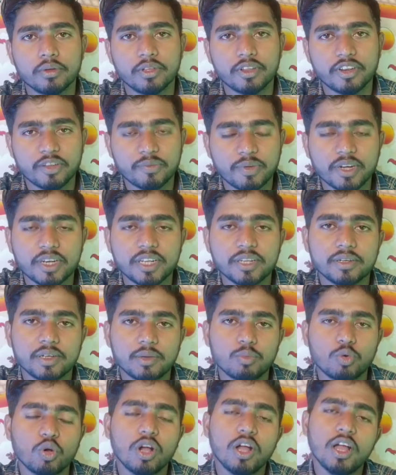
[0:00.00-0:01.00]
रेफर
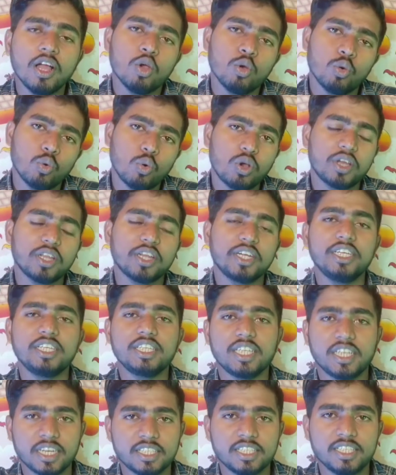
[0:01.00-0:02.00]
इनकम होगा वो
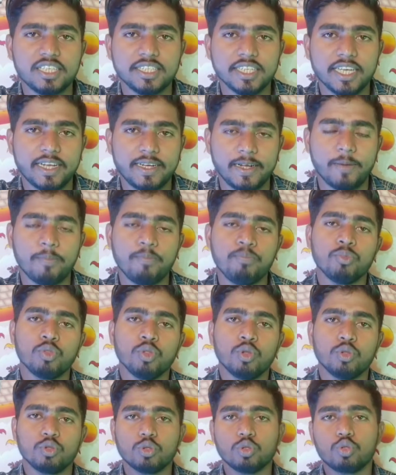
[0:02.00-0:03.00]
क्रेडिट कर दिया जाएगा
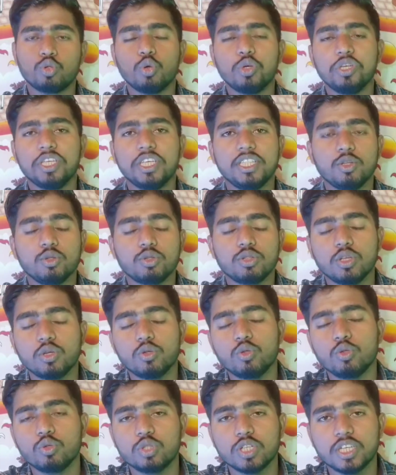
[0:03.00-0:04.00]
तो दोस्तों ये
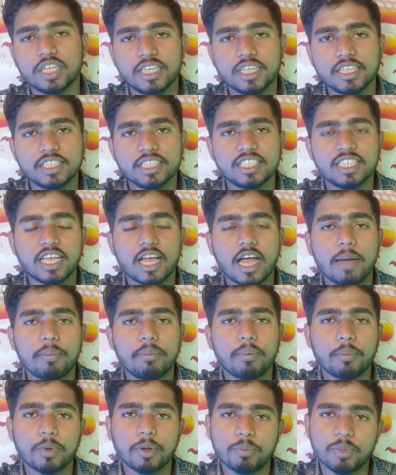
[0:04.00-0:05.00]
थे दो तरीके जिससे
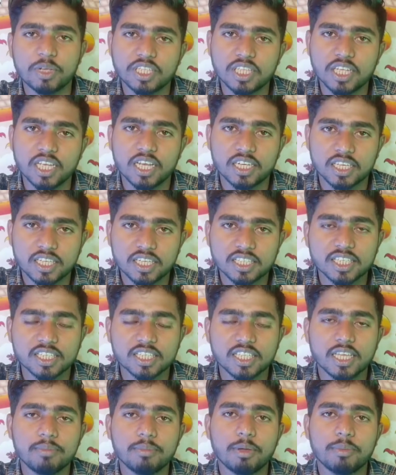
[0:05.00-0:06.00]
आप अपने पैसे अर्न कर
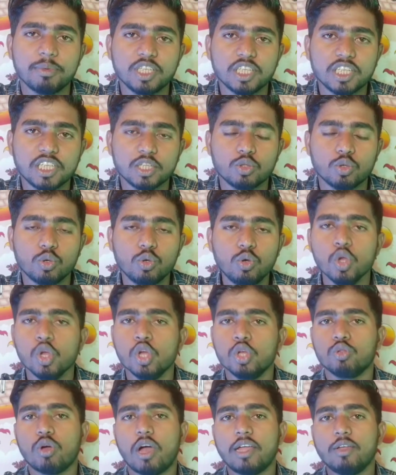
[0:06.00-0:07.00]
सकते हैं अमेजन के थ्रू
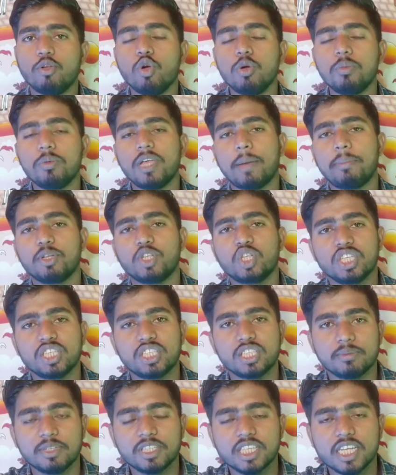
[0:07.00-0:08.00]
तो आई होप कि आप अच्छे
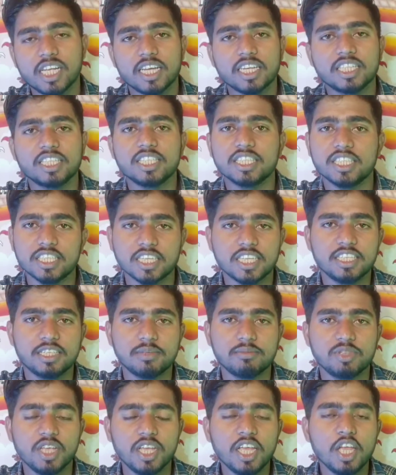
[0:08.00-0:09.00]
से समझ गए अगर अच्छे से नहीं
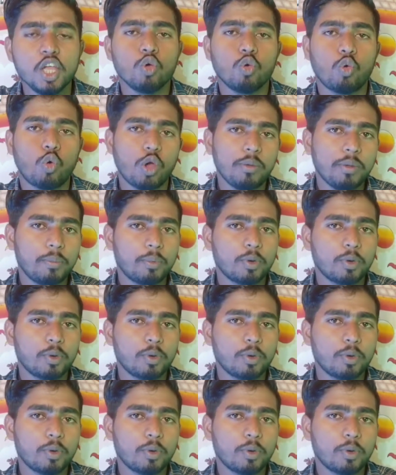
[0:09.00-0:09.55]
समझे कोई भी